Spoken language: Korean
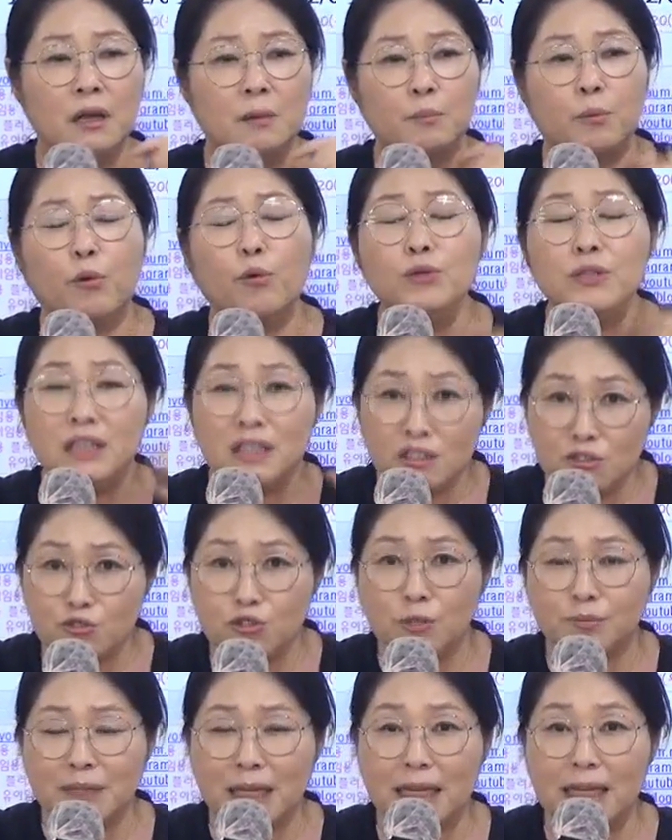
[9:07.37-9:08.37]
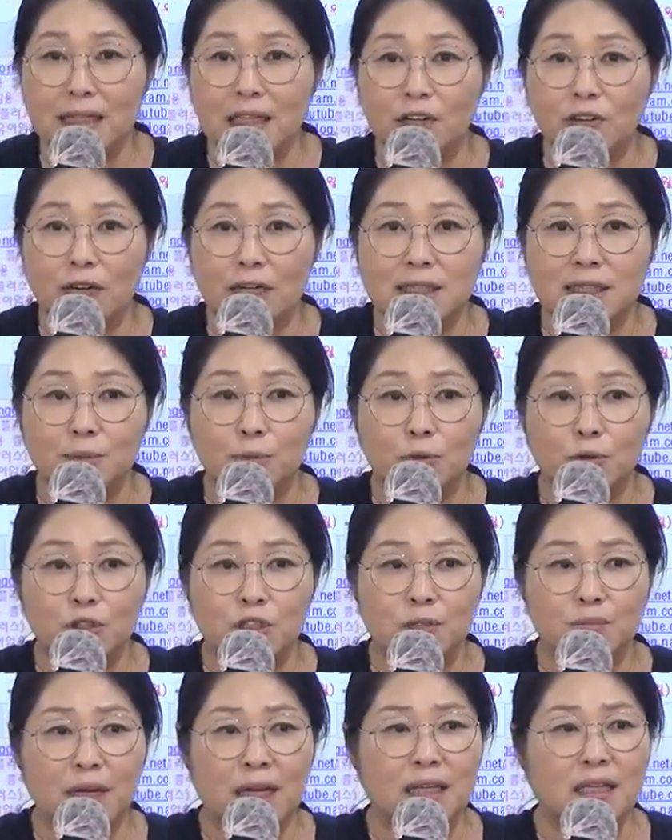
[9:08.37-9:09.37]
본인은 수업 잘한다고 할지
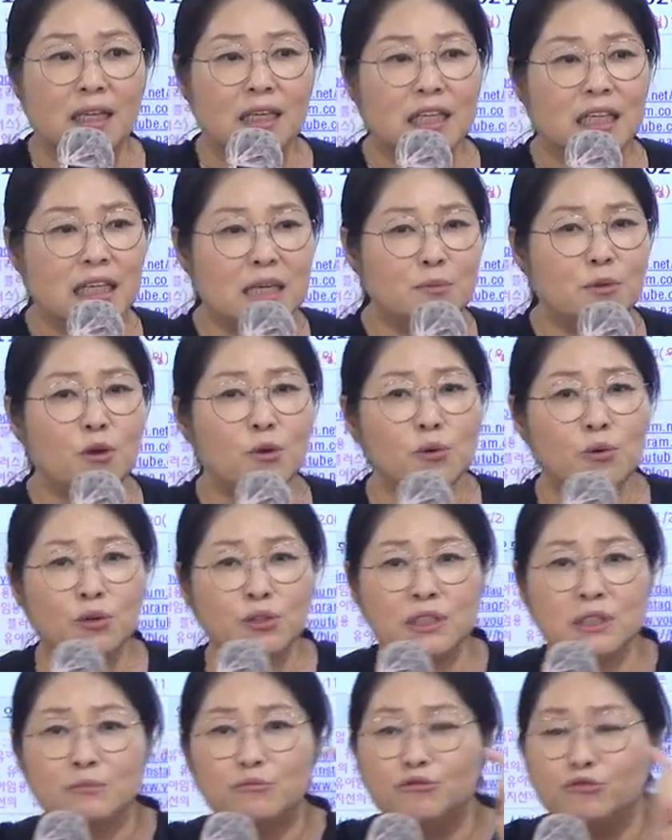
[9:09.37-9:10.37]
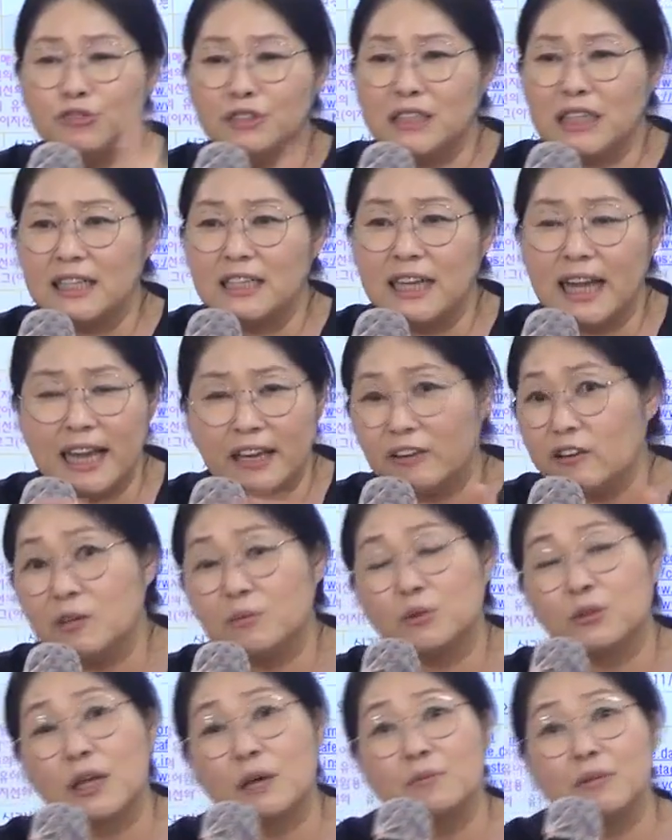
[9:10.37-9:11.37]
모르지만 임용고시 문제는 해결을
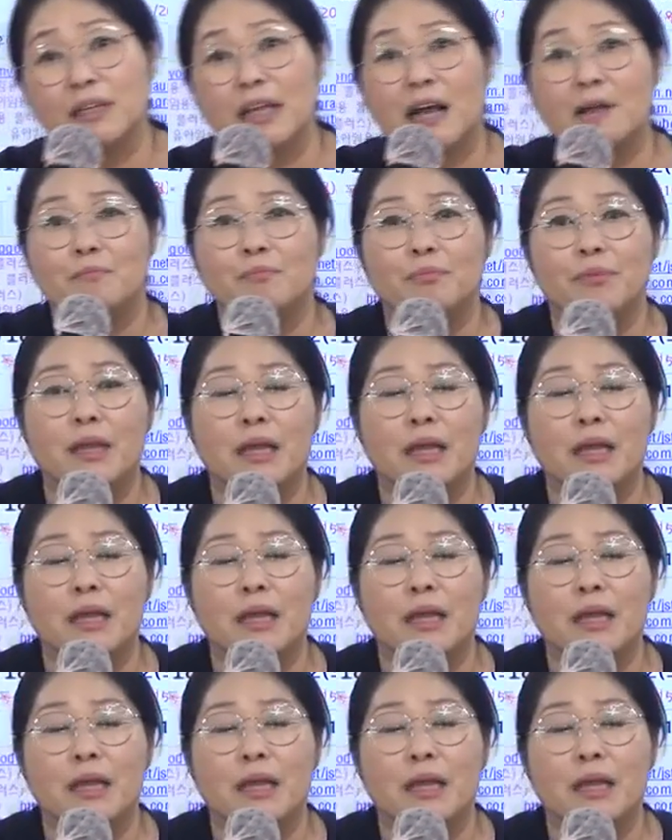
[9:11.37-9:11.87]
못 합니다.